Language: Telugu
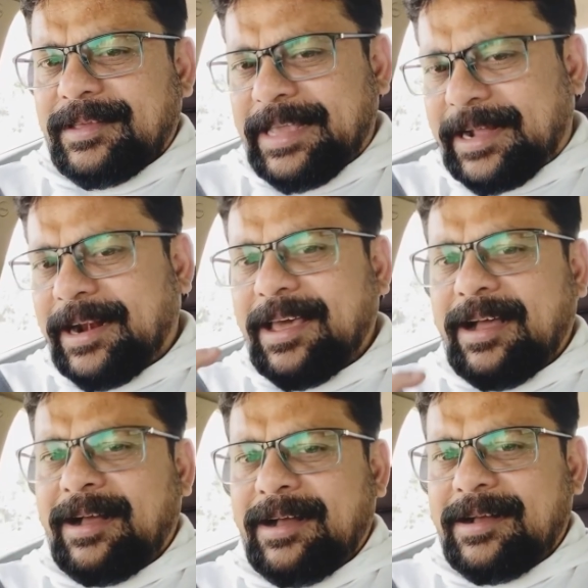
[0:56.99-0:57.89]
ఇక్కడ
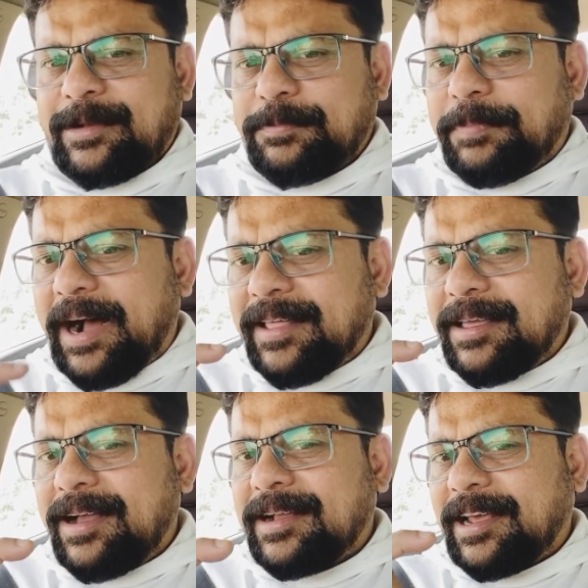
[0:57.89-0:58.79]

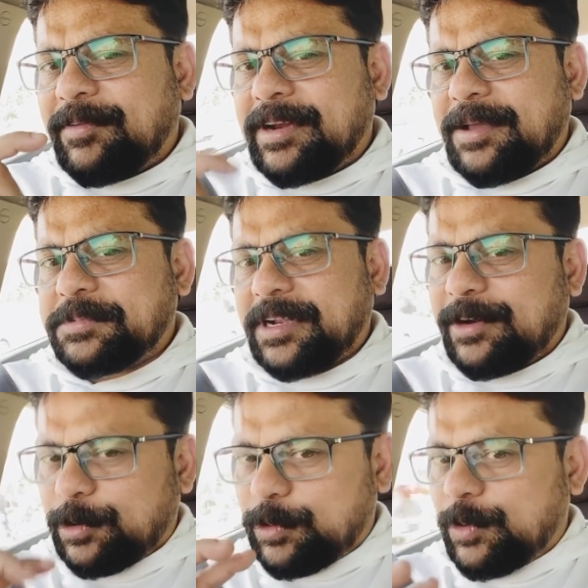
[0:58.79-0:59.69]
బాధాకరమైన అంశాలు
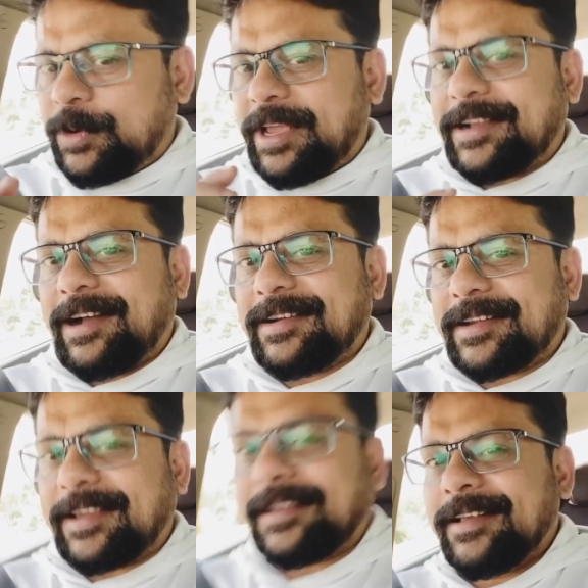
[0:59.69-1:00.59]
రెండు ఉన్నాయి
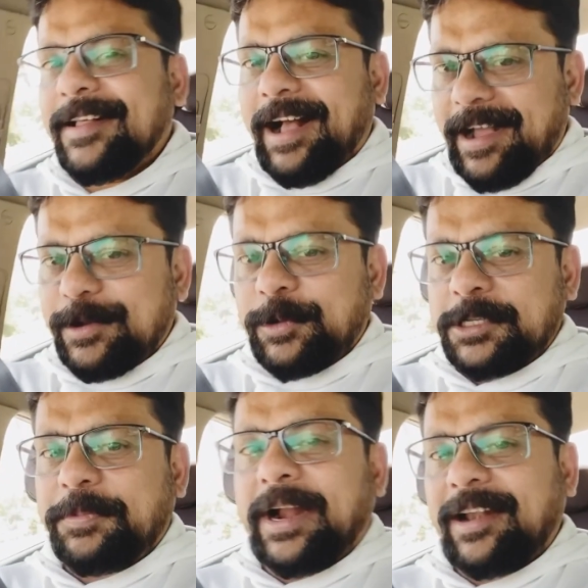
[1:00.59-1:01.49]
కాబట్టి ఆయన
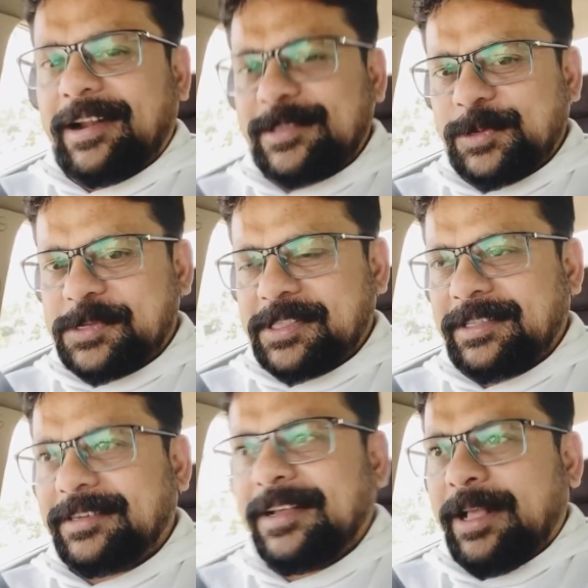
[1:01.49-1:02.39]
గురించి మాట్లాడాల్సి
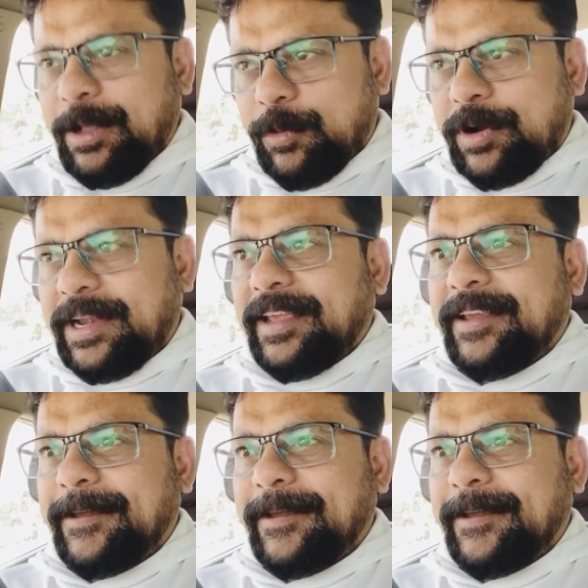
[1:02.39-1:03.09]
వచ్చింది ఒకటి